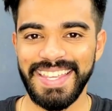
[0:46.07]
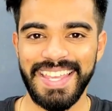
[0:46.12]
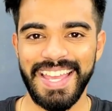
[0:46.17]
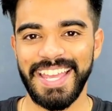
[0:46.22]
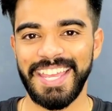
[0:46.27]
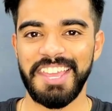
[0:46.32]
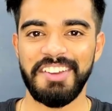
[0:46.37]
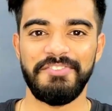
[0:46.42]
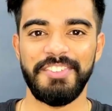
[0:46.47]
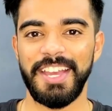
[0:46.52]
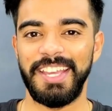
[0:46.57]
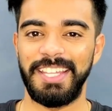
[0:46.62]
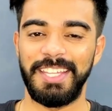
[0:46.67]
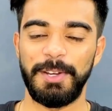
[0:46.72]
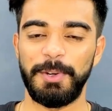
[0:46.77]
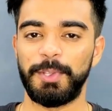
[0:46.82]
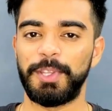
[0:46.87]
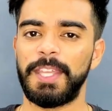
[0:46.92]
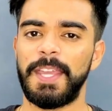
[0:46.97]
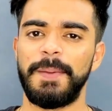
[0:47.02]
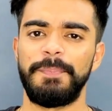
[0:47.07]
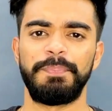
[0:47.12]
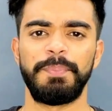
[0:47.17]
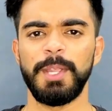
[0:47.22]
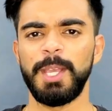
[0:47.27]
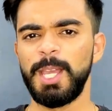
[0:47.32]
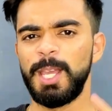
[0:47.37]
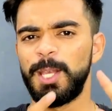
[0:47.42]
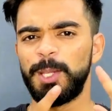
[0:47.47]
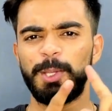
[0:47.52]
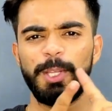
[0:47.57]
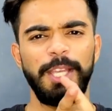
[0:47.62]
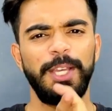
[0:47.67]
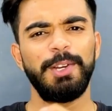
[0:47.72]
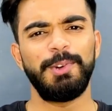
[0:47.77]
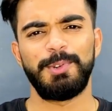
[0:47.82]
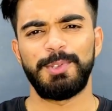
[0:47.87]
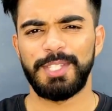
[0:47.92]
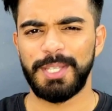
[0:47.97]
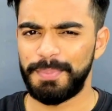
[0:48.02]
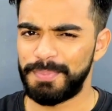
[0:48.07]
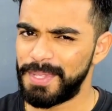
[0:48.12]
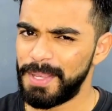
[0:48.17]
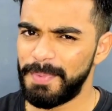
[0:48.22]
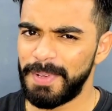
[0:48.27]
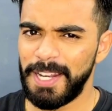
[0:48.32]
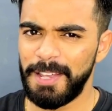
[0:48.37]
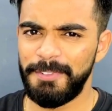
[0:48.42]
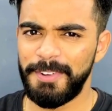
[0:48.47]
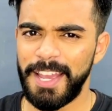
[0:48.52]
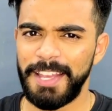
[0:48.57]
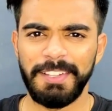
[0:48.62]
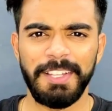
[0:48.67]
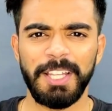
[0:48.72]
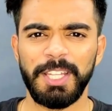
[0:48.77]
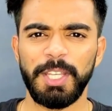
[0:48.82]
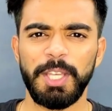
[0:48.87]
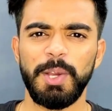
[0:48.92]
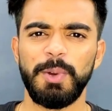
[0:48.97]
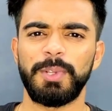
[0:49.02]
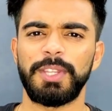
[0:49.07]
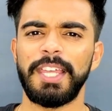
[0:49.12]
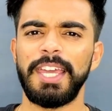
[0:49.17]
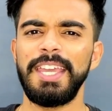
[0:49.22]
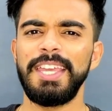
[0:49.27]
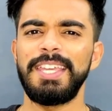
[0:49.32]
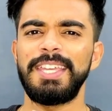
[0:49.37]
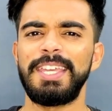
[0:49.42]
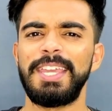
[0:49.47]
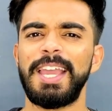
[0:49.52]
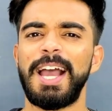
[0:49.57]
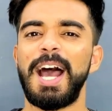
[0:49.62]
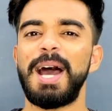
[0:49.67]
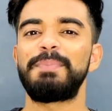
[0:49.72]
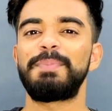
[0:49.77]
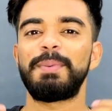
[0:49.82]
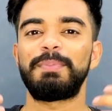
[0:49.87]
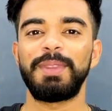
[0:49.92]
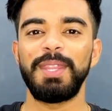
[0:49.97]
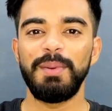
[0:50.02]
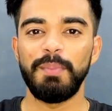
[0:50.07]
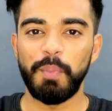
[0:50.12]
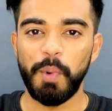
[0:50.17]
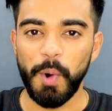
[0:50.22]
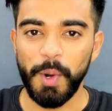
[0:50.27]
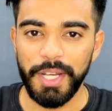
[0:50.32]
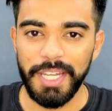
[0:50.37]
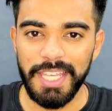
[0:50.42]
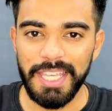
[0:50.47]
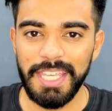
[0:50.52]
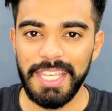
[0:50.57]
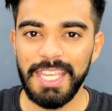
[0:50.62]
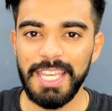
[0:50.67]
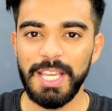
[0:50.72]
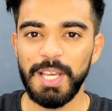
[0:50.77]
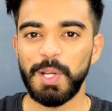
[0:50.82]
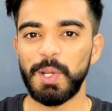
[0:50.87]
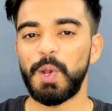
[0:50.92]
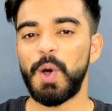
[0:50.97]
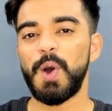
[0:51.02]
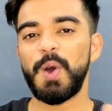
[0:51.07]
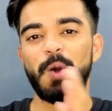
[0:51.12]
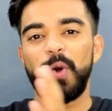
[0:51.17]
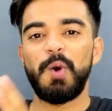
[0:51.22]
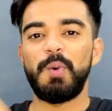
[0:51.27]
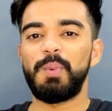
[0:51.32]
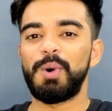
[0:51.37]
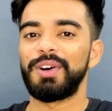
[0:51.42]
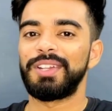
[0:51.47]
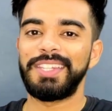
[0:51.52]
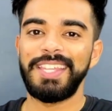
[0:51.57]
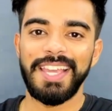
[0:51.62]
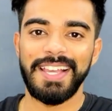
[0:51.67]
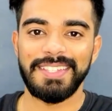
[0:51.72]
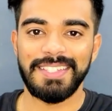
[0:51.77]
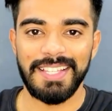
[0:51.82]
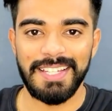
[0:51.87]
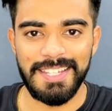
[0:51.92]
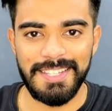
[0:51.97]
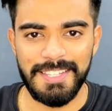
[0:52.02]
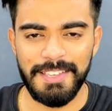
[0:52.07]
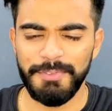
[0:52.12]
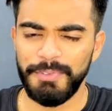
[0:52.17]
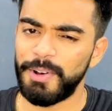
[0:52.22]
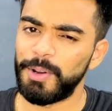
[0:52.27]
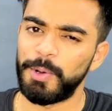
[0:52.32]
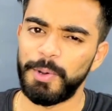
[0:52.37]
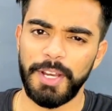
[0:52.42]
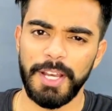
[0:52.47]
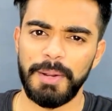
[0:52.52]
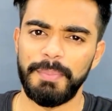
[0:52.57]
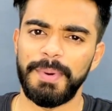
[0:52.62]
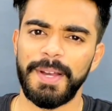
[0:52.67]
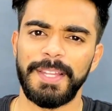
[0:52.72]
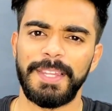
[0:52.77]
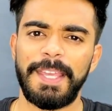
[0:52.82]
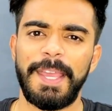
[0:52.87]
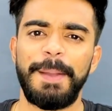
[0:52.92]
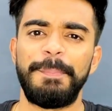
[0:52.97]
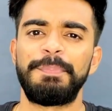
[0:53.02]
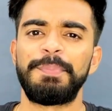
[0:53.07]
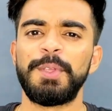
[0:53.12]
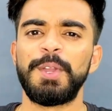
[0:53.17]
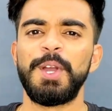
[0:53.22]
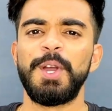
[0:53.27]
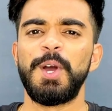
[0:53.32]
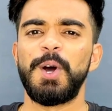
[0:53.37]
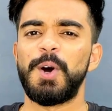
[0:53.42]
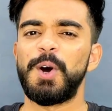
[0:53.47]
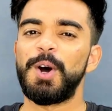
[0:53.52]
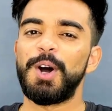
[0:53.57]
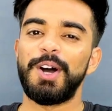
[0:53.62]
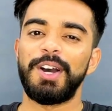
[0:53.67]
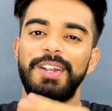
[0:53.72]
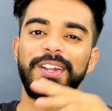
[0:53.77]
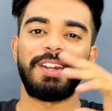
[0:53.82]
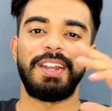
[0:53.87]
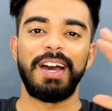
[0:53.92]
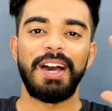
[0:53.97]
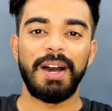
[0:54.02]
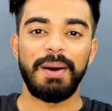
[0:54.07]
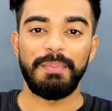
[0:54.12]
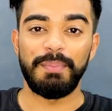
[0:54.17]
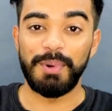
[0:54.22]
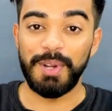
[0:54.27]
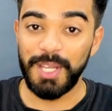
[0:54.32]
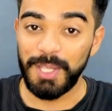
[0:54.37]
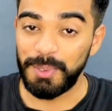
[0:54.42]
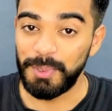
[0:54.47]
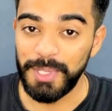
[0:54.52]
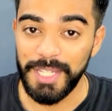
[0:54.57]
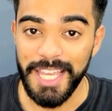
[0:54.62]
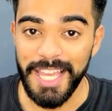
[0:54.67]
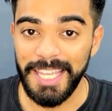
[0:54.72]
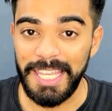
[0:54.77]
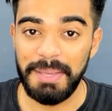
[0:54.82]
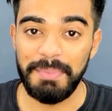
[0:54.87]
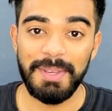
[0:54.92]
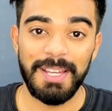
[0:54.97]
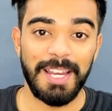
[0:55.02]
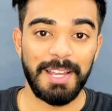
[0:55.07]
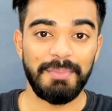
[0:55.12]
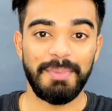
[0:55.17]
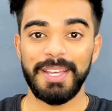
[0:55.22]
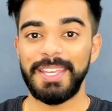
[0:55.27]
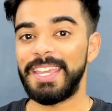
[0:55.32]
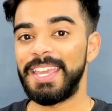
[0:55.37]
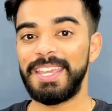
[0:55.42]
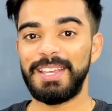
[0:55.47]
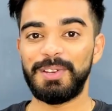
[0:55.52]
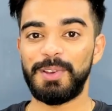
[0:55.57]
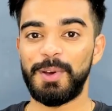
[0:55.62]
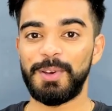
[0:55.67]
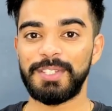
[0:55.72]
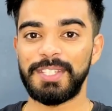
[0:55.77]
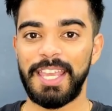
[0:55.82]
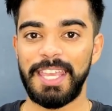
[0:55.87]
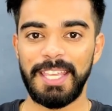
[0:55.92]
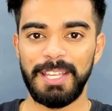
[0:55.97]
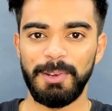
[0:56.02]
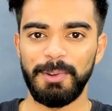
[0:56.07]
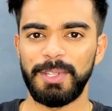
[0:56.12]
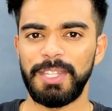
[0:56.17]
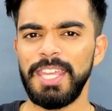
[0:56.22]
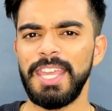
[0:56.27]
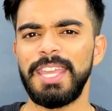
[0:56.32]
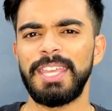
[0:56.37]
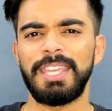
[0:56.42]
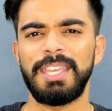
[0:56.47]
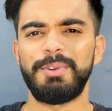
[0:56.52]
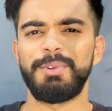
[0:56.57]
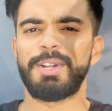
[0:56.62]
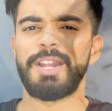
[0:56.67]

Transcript: क्या क्या फ़ायदे होते हैं तो देखो सबसे पहला फ़ायदा तो ये होता है कि आप अपनी बॉडी की क्लॉक को बहुत ही आसानी से फॉलो कर पाते हैं और पूरी दुनिया की भी लगभग यही क्लॉक साइकिल होती है कि वो